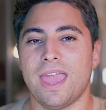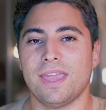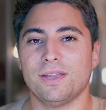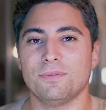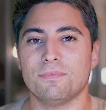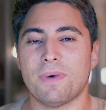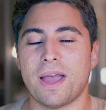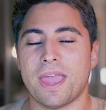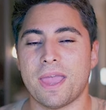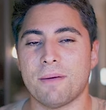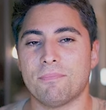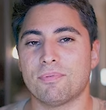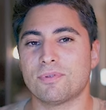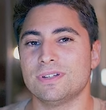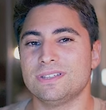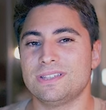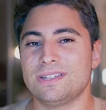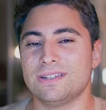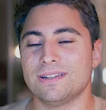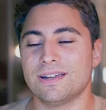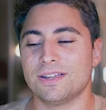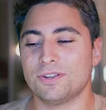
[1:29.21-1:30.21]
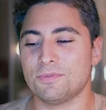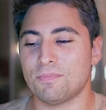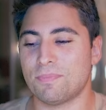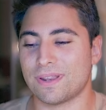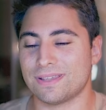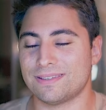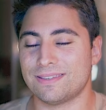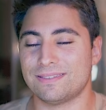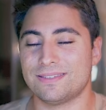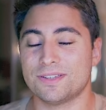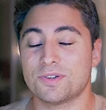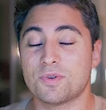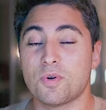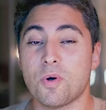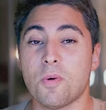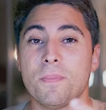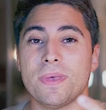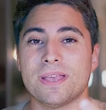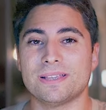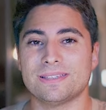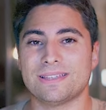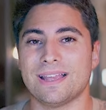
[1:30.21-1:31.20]
em uma época de ano para se
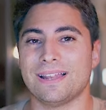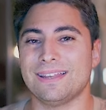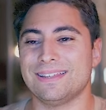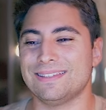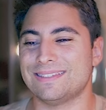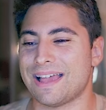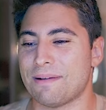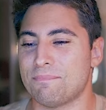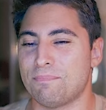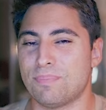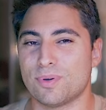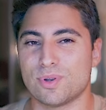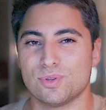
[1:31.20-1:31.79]
comercializar